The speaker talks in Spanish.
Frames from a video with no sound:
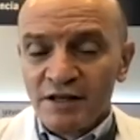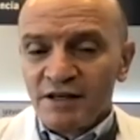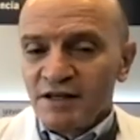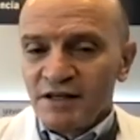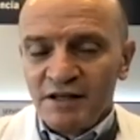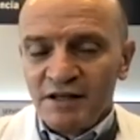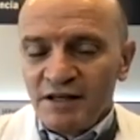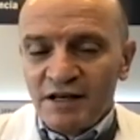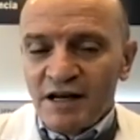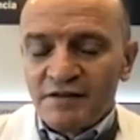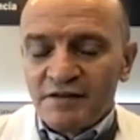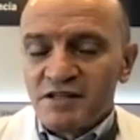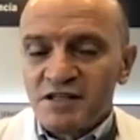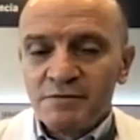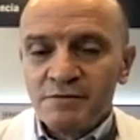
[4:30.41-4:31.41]
Y, la
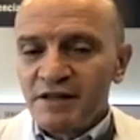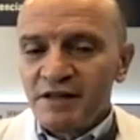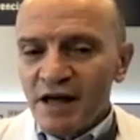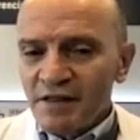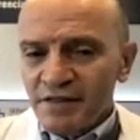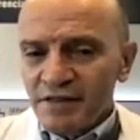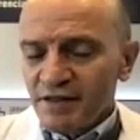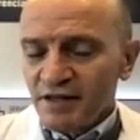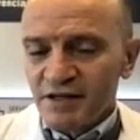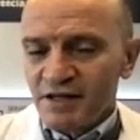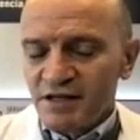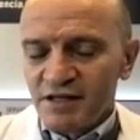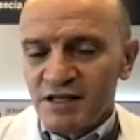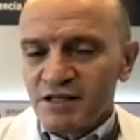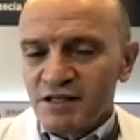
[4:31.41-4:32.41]
accesibilidad
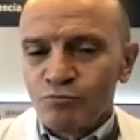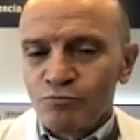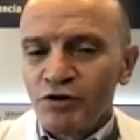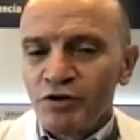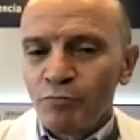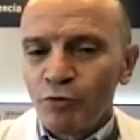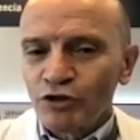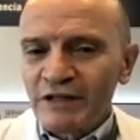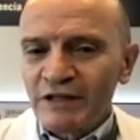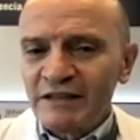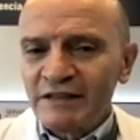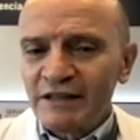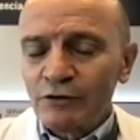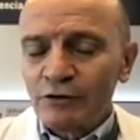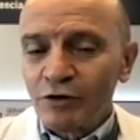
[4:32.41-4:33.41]
eh, es, muy importante.